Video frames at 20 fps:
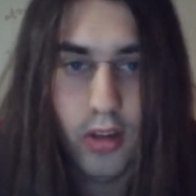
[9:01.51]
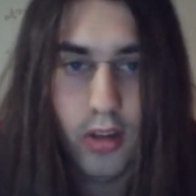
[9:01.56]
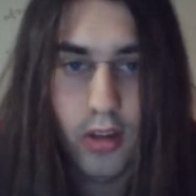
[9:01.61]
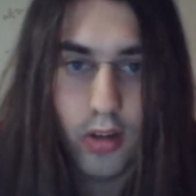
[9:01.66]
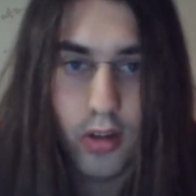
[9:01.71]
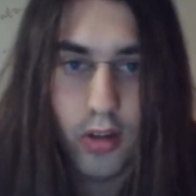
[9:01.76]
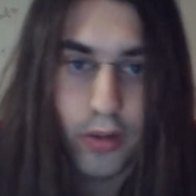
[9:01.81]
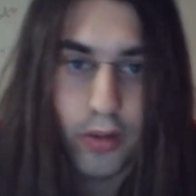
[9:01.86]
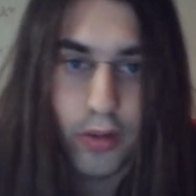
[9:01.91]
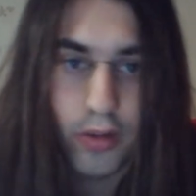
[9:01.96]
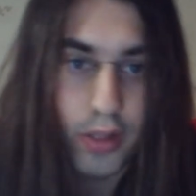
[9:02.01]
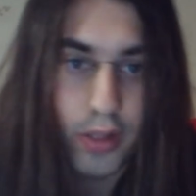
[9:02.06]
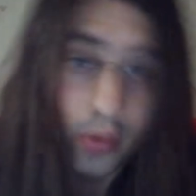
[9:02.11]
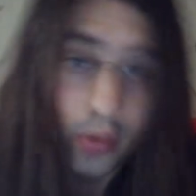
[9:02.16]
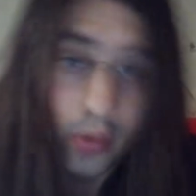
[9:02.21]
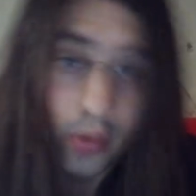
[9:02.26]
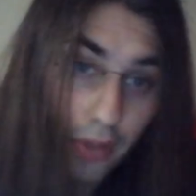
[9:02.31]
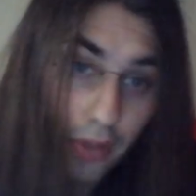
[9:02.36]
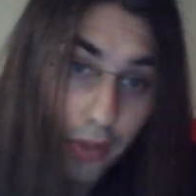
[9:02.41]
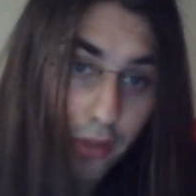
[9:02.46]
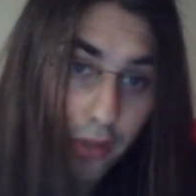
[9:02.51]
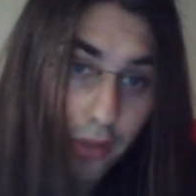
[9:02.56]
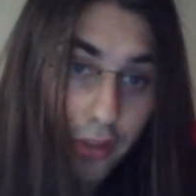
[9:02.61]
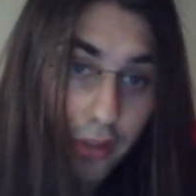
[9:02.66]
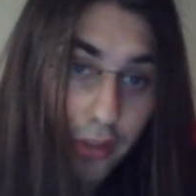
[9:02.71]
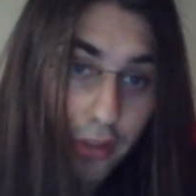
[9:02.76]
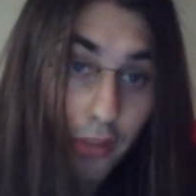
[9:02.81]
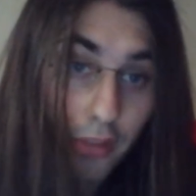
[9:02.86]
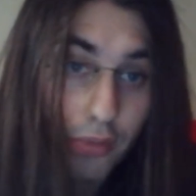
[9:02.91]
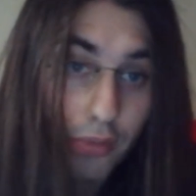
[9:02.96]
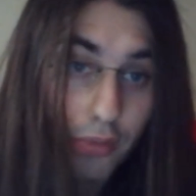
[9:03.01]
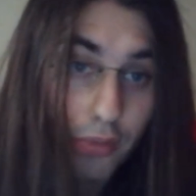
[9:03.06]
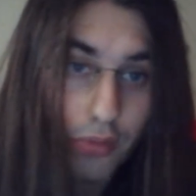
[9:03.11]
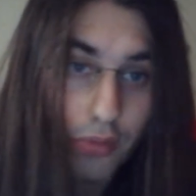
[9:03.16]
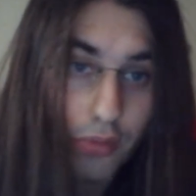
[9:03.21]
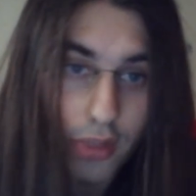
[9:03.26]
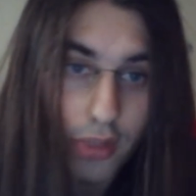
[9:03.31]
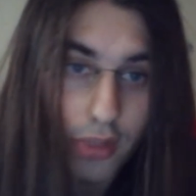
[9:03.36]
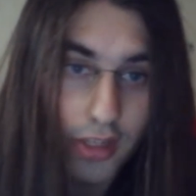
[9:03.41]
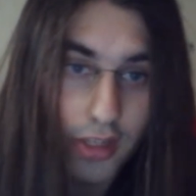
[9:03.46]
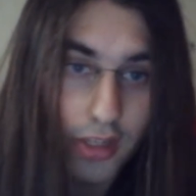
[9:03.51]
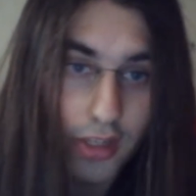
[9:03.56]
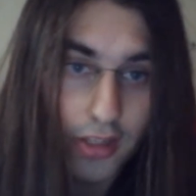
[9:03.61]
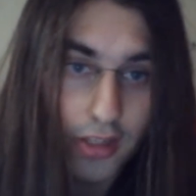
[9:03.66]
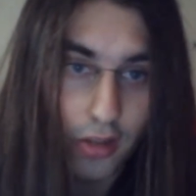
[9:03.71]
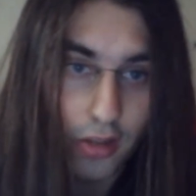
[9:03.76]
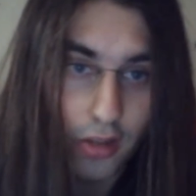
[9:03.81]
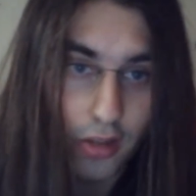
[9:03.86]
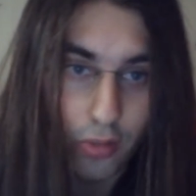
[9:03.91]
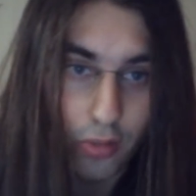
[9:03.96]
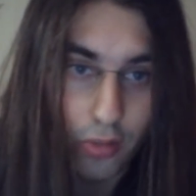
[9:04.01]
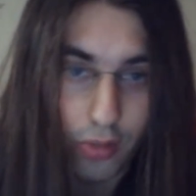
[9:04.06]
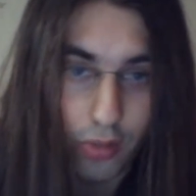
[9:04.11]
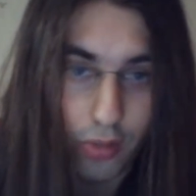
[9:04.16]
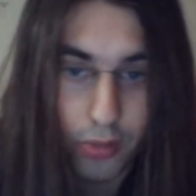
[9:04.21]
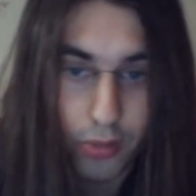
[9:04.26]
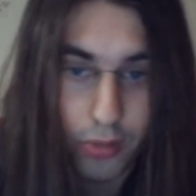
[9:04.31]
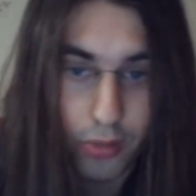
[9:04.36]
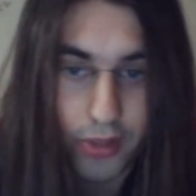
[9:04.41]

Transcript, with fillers: avec deux vagues de distribution de clés pour la